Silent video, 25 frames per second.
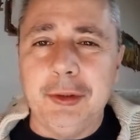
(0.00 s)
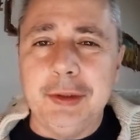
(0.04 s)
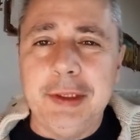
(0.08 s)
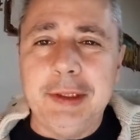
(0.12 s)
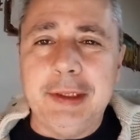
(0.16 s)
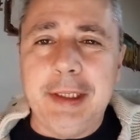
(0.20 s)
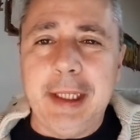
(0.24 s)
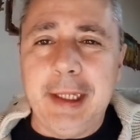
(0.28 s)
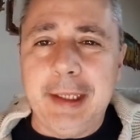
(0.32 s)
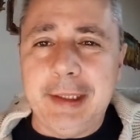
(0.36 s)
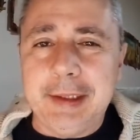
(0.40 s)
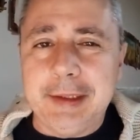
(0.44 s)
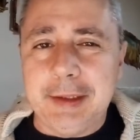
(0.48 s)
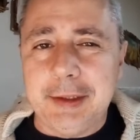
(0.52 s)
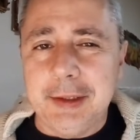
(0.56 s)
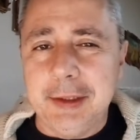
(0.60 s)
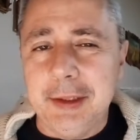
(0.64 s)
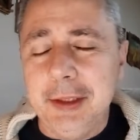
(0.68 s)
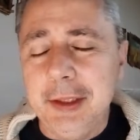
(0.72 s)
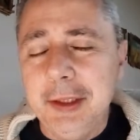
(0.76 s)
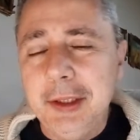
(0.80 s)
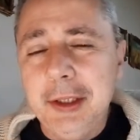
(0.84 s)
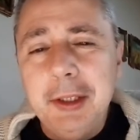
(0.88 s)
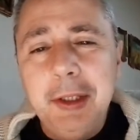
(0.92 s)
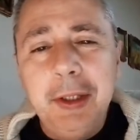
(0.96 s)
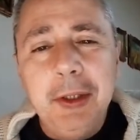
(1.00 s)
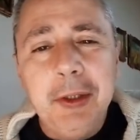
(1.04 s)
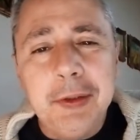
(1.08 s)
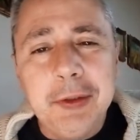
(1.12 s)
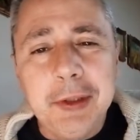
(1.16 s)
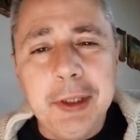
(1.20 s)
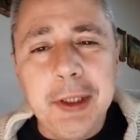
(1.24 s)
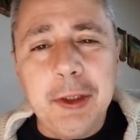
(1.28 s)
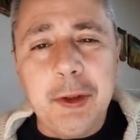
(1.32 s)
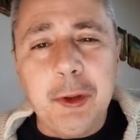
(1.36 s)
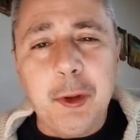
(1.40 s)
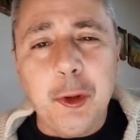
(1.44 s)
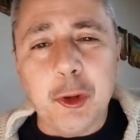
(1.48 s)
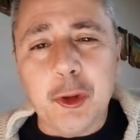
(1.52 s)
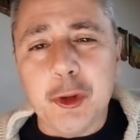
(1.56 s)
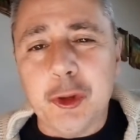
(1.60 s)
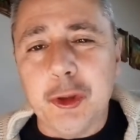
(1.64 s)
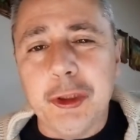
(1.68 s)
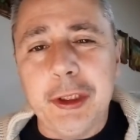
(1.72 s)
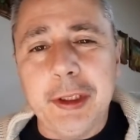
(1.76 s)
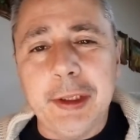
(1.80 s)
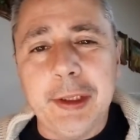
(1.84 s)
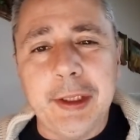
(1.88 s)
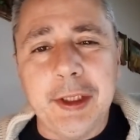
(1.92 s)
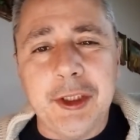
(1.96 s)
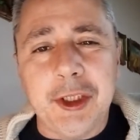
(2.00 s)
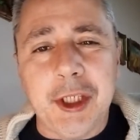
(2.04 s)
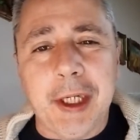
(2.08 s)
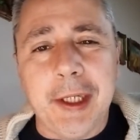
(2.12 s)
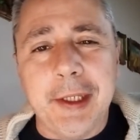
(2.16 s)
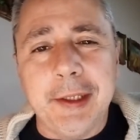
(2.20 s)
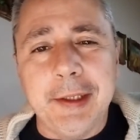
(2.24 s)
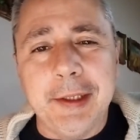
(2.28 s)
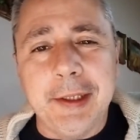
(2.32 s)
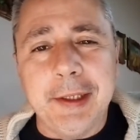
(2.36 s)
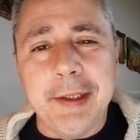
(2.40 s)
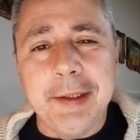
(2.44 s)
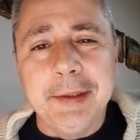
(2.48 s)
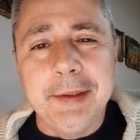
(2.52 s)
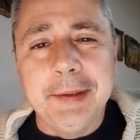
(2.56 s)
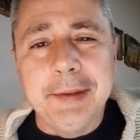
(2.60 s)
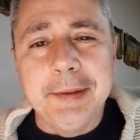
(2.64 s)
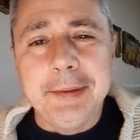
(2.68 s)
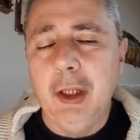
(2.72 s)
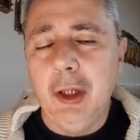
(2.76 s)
di Tex nel corso dei decenni.